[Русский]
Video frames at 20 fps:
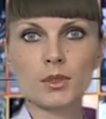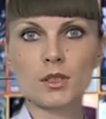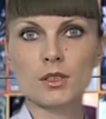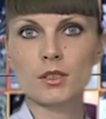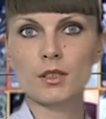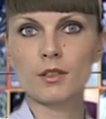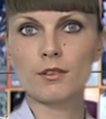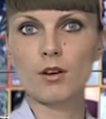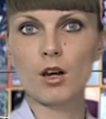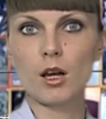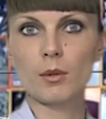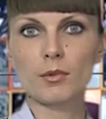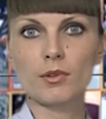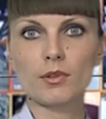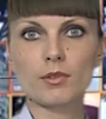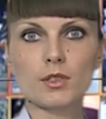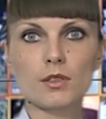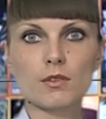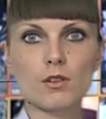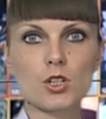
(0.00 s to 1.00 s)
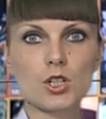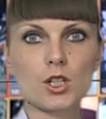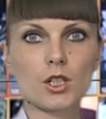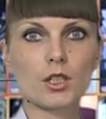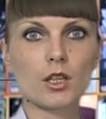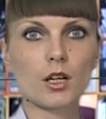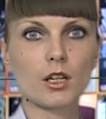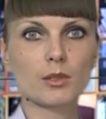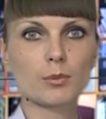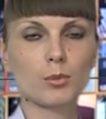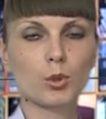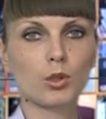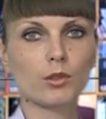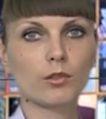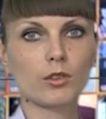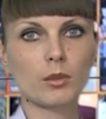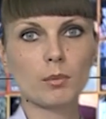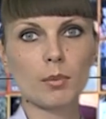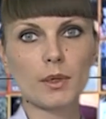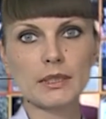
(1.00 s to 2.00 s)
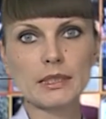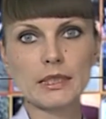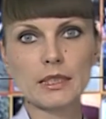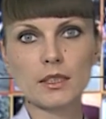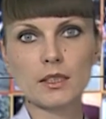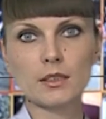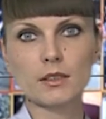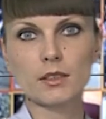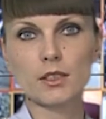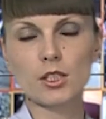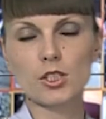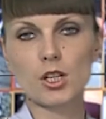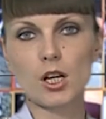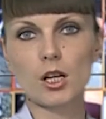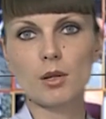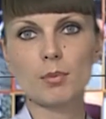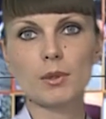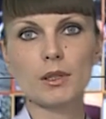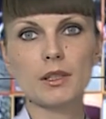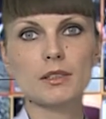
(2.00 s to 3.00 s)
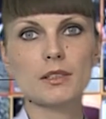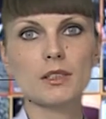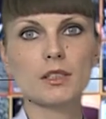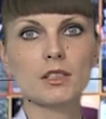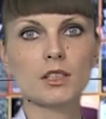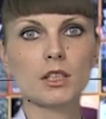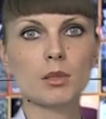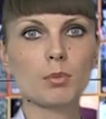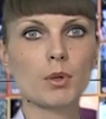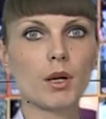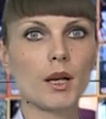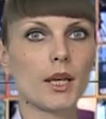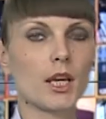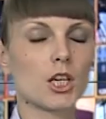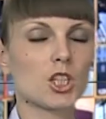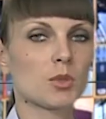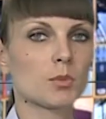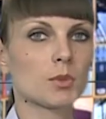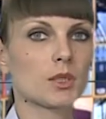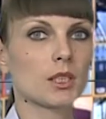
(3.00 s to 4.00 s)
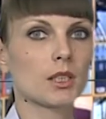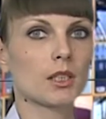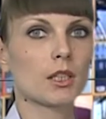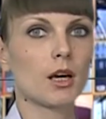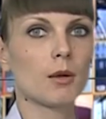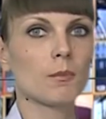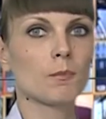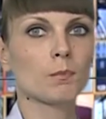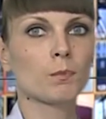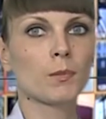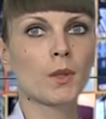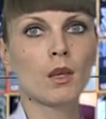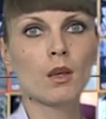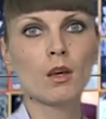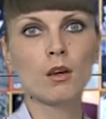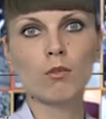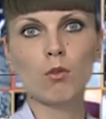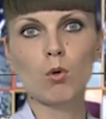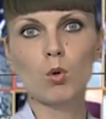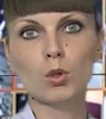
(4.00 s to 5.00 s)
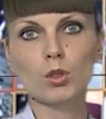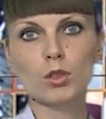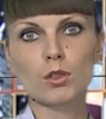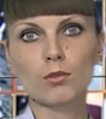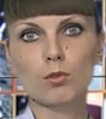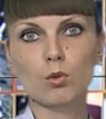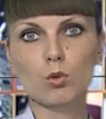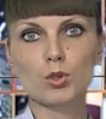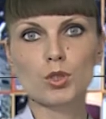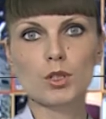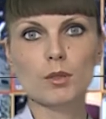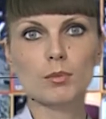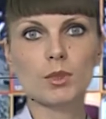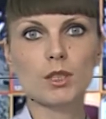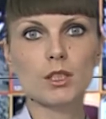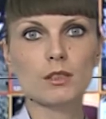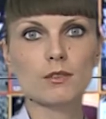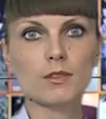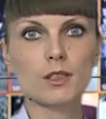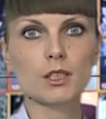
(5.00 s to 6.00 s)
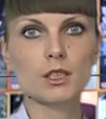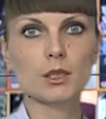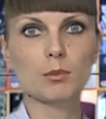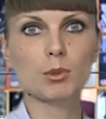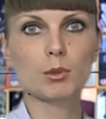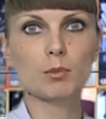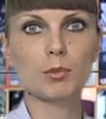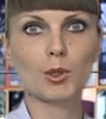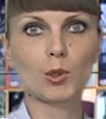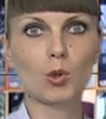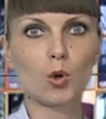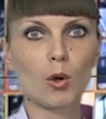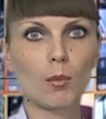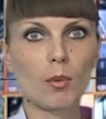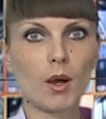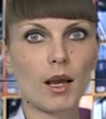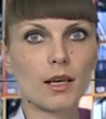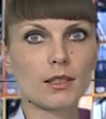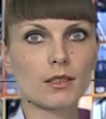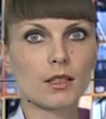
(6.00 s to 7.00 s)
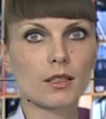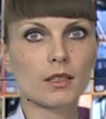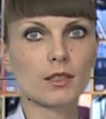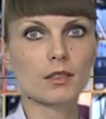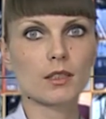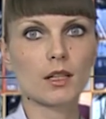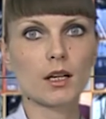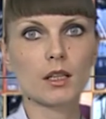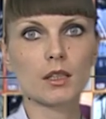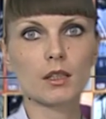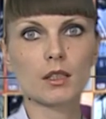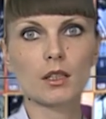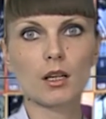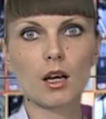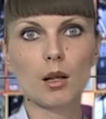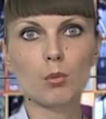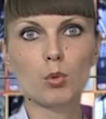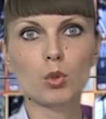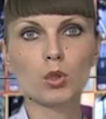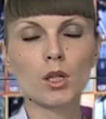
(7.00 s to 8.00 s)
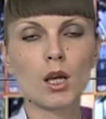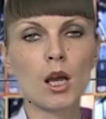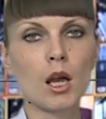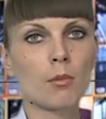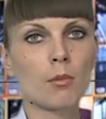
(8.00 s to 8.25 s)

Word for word: Подозреваемого в совершении разбойного нападения задержали полицейские по горячим следам. В городе Волжском неизвестный под предлогом оказания строительных работ